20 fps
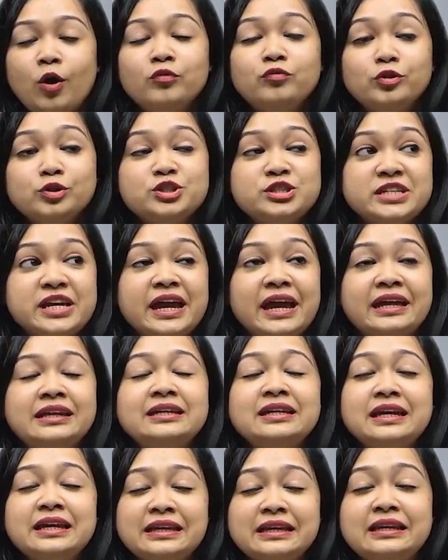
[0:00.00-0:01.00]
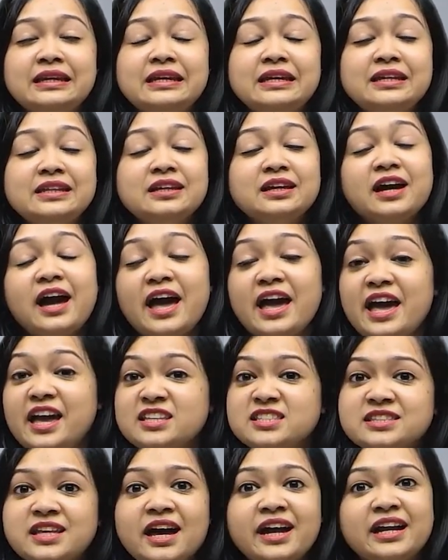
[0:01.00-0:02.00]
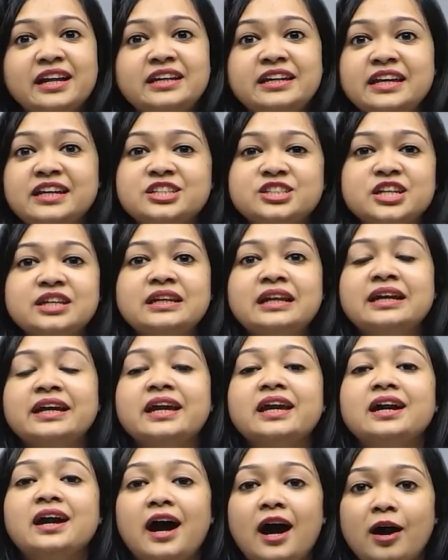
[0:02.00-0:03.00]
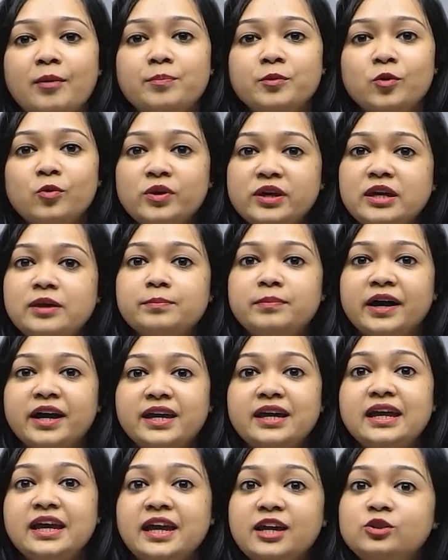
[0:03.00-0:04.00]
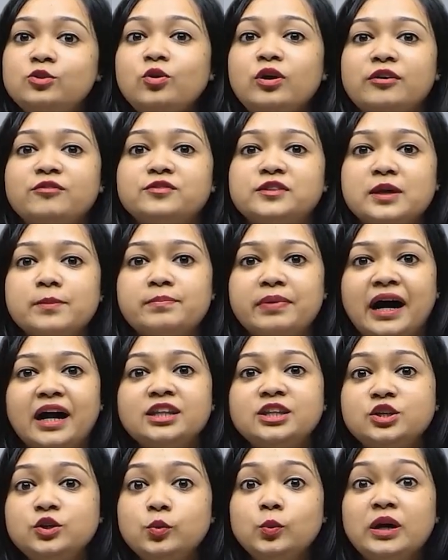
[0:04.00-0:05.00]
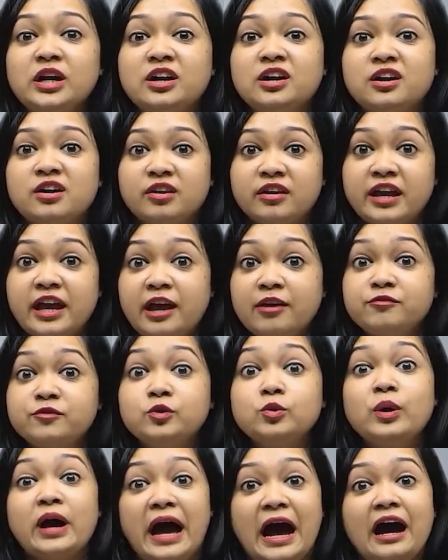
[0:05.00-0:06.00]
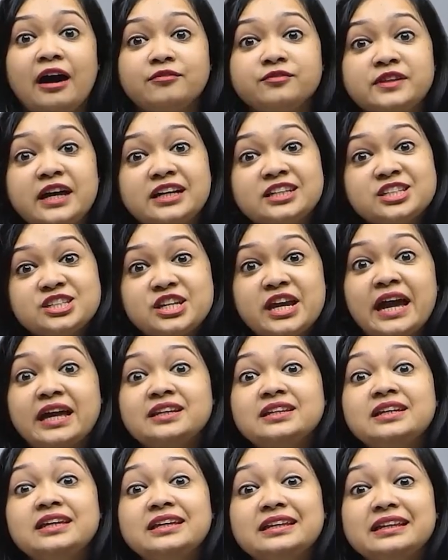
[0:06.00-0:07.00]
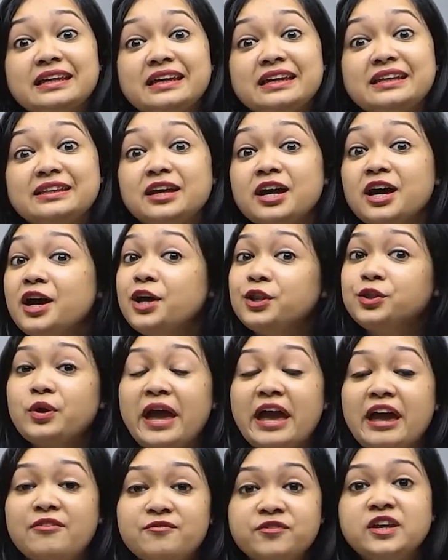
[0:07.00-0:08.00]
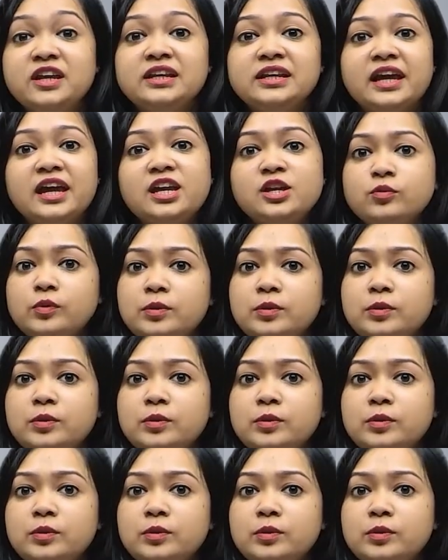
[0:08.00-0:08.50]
वो चैन की नींद का ऐसा एडिक्शन लगेगा आपको कि भाई एक दो हफ्ते बाद यू विल क्रेव टू हैव दैट चैन की नींद तो एवरी डे यू विल